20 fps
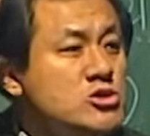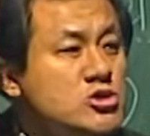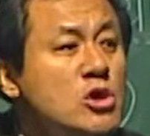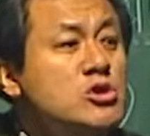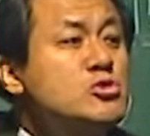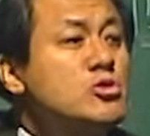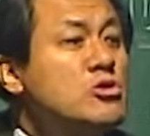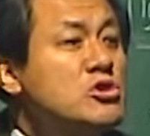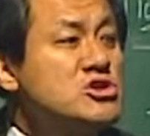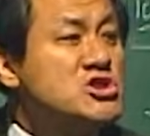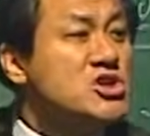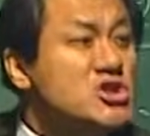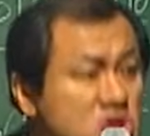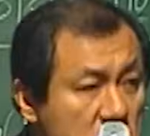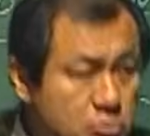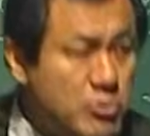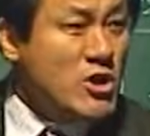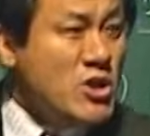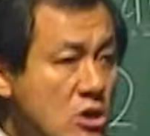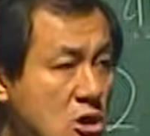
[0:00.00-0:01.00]
저쪽 것이
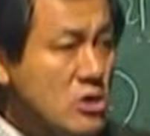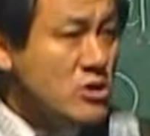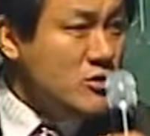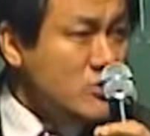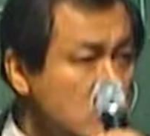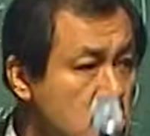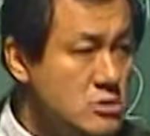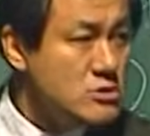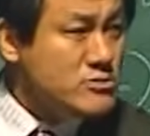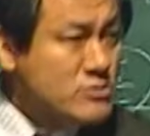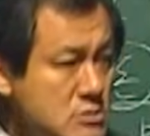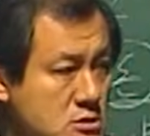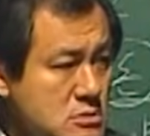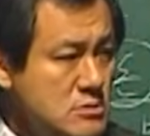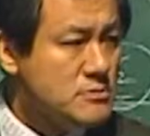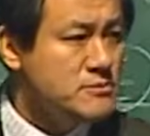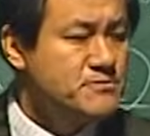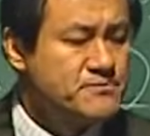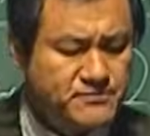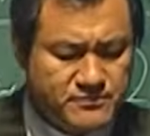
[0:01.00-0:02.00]
잊어버려
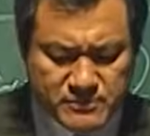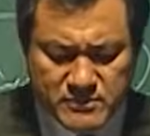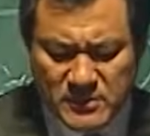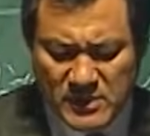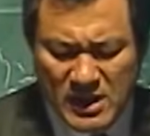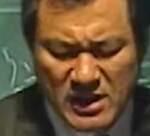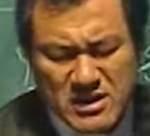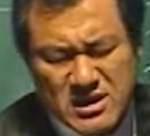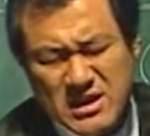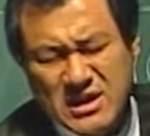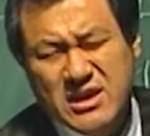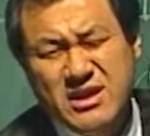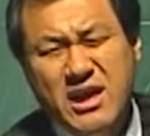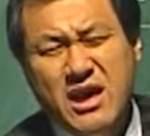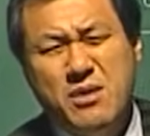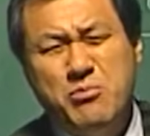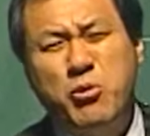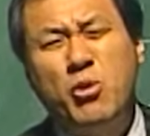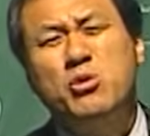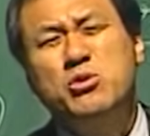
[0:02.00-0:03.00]

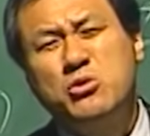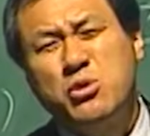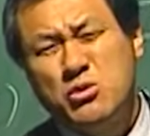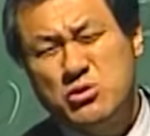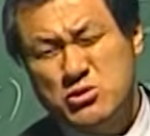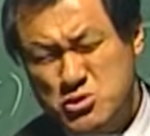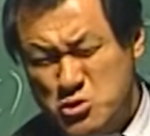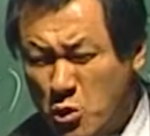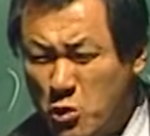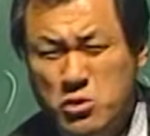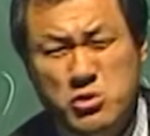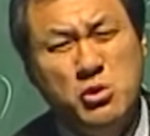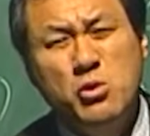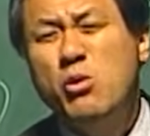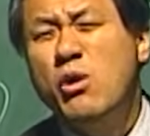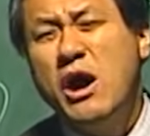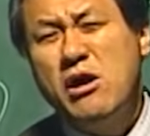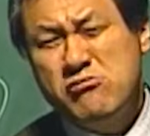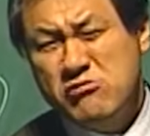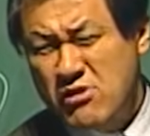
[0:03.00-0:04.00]
이게 보통 좋은
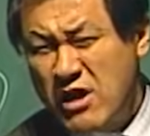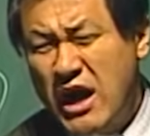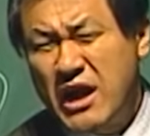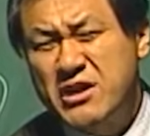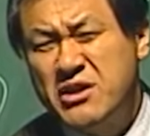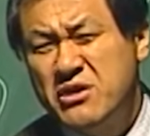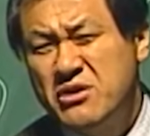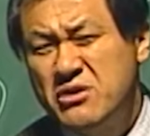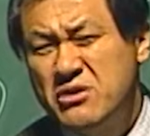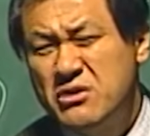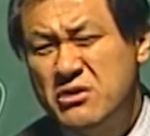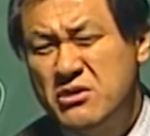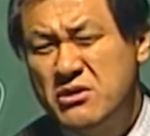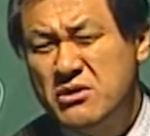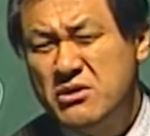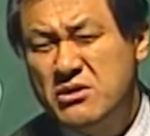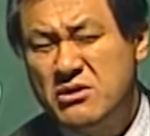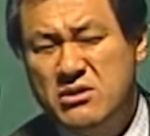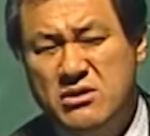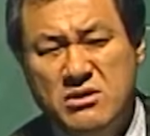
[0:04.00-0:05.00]
노하우가 아니에요
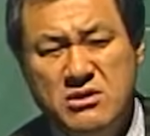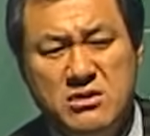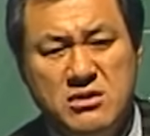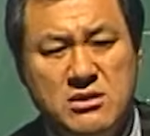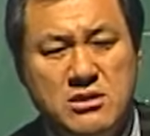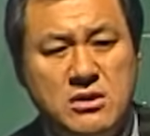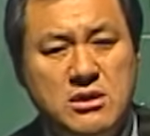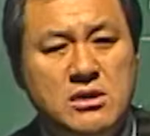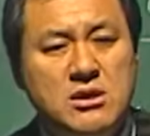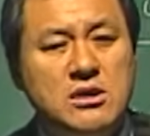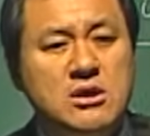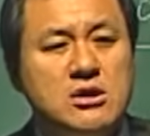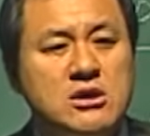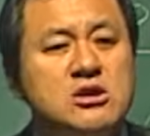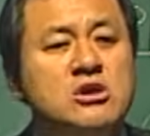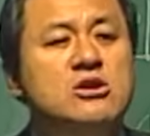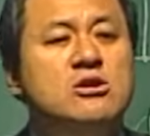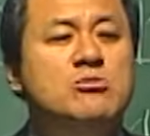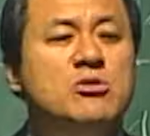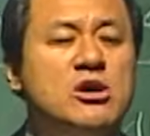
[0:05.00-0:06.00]

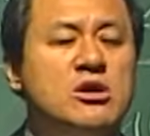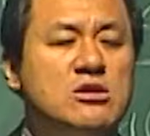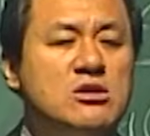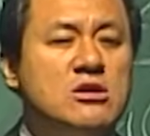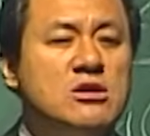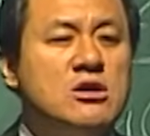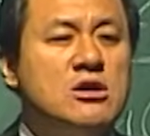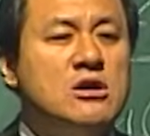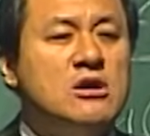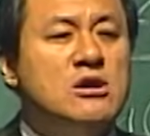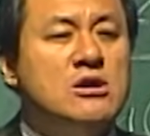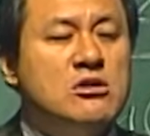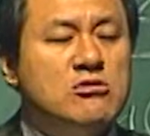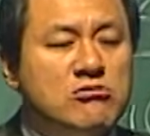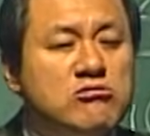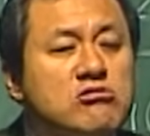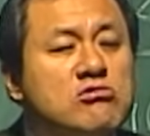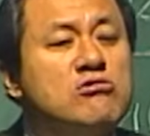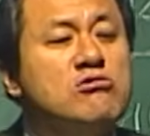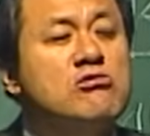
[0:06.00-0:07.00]
그러면
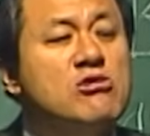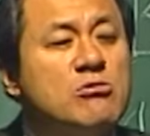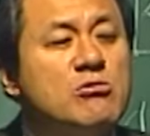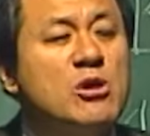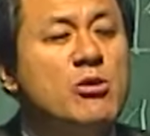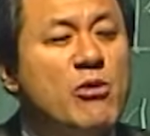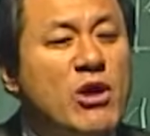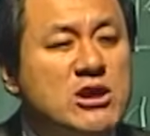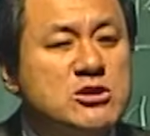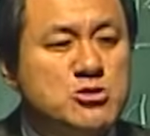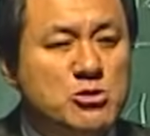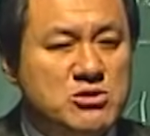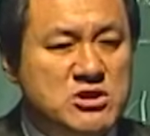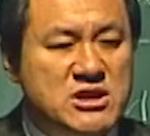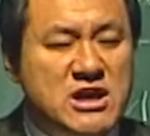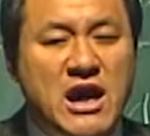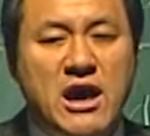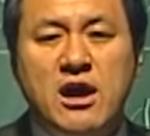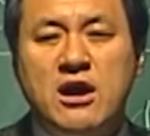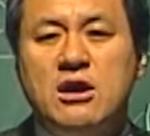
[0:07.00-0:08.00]
운동하면 왜
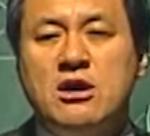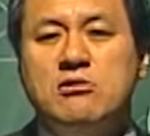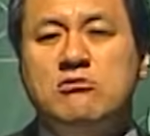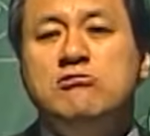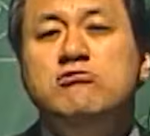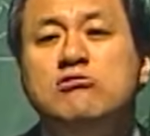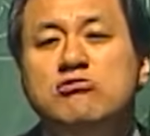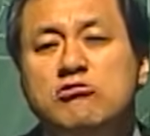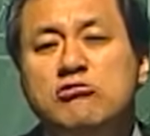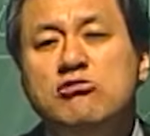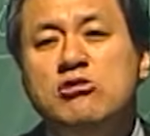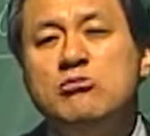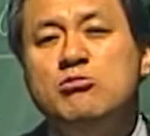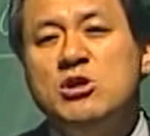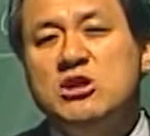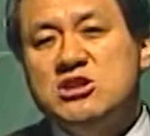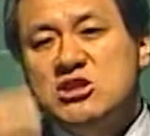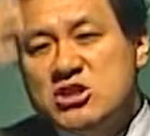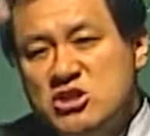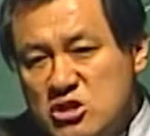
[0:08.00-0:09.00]
좋냐
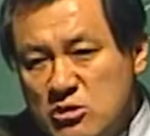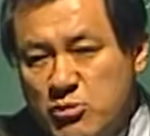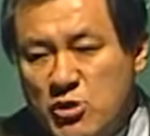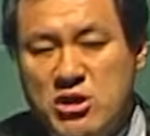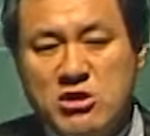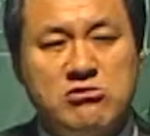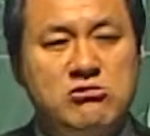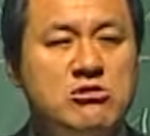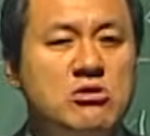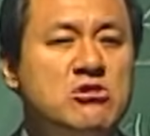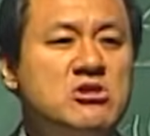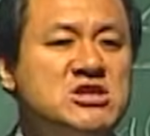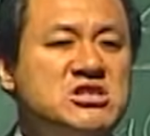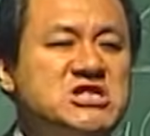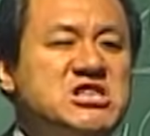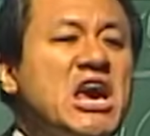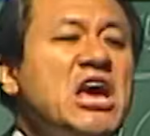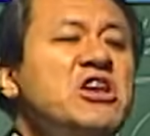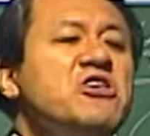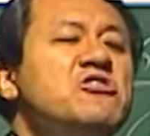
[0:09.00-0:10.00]
운동하면 잊어버리고요
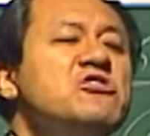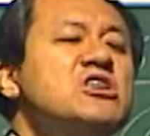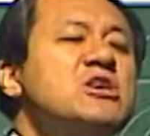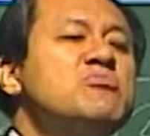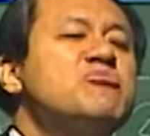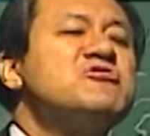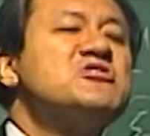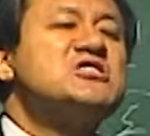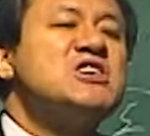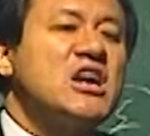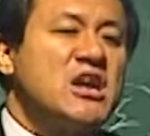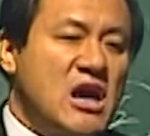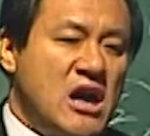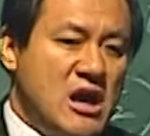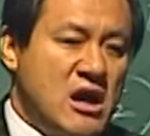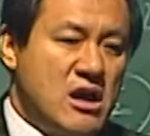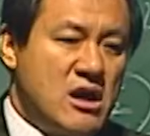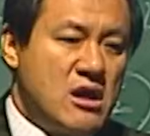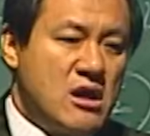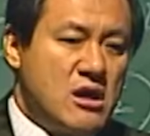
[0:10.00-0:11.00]
체력이 붙잖아
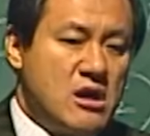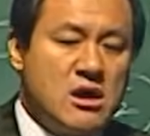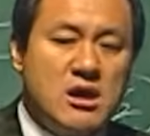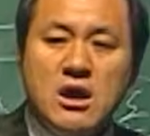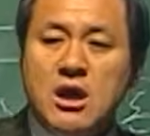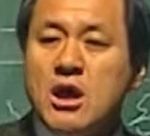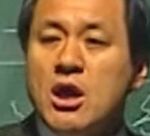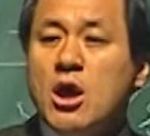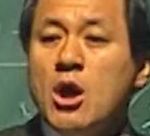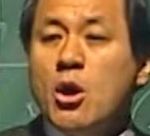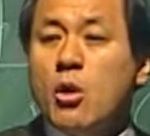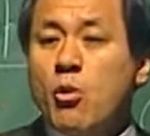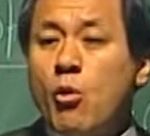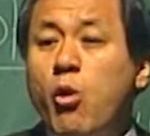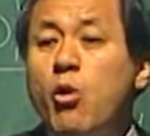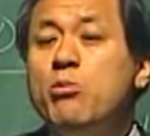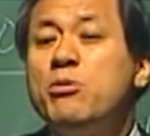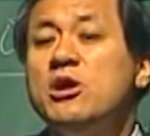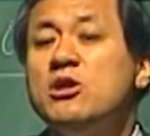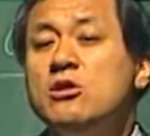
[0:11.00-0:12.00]

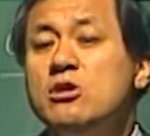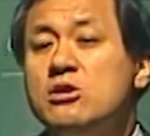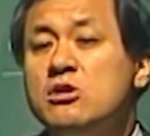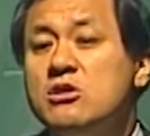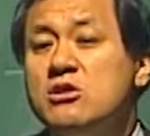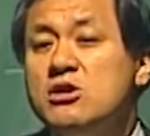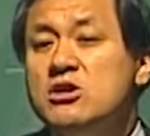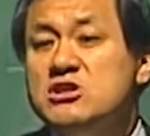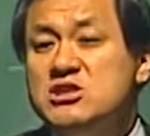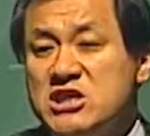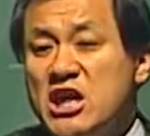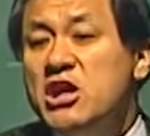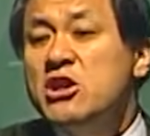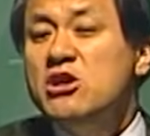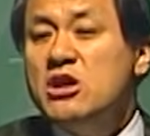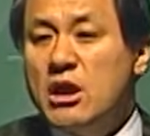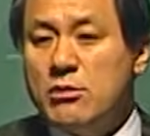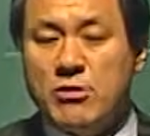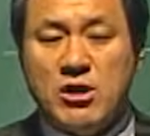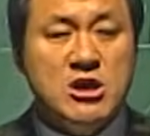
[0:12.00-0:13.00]
고민하는 건
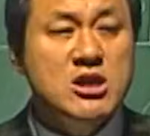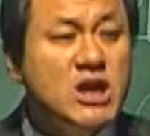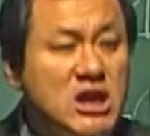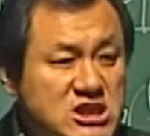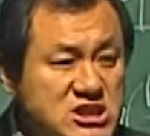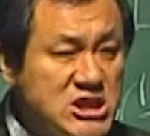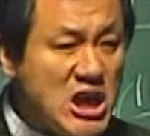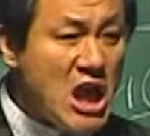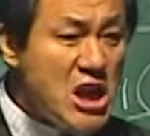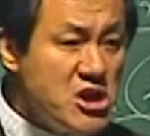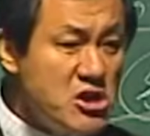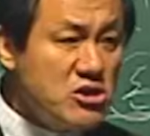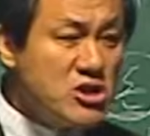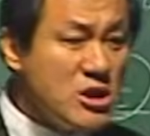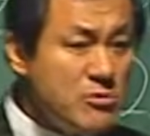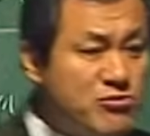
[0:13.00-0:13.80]
체력이 그러니까 체력이